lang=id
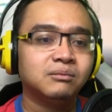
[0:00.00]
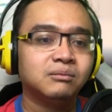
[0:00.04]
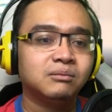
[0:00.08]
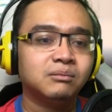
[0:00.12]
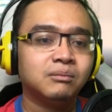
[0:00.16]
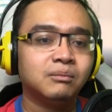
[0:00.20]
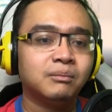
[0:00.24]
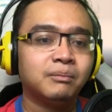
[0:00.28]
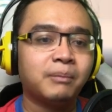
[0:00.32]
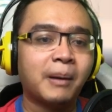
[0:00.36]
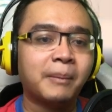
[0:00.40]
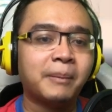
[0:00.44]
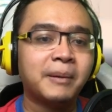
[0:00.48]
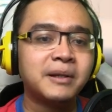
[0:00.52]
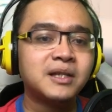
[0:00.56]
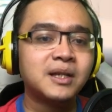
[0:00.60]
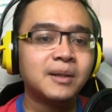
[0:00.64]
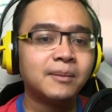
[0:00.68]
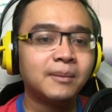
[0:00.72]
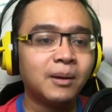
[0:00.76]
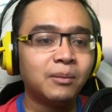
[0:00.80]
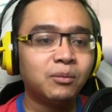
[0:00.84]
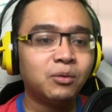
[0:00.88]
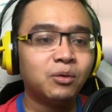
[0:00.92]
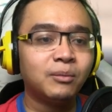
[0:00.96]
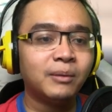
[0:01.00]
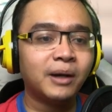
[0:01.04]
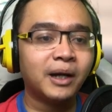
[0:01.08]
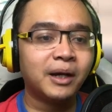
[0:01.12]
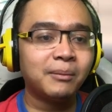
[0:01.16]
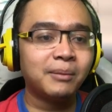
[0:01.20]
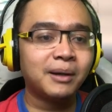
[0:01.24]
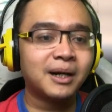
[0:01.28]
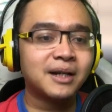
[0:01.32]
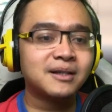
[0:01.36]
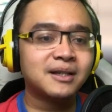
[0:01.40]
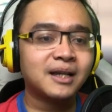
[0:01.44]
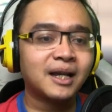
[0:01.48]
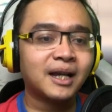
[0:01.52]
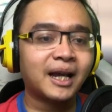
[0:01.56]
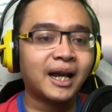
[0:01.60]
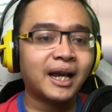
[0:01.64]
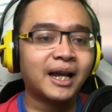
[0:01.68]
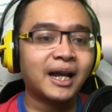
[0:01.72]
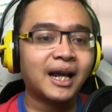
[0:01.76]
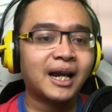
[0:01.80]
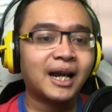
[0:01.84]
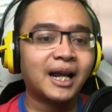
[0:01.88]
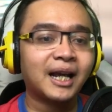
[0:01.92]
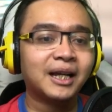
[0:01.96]
Hmm, Papa sama Bu Maya merasa
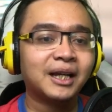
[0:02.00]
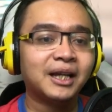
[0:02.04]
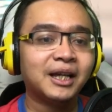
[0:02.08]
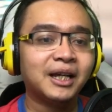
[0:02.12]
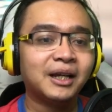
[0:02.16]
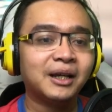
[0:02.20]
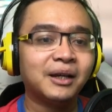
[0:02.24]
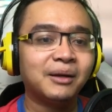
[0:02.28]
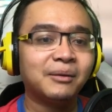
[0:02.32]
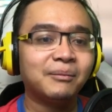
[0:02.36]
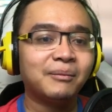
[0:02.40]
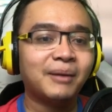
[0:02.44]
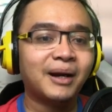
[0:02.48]
kayak lagi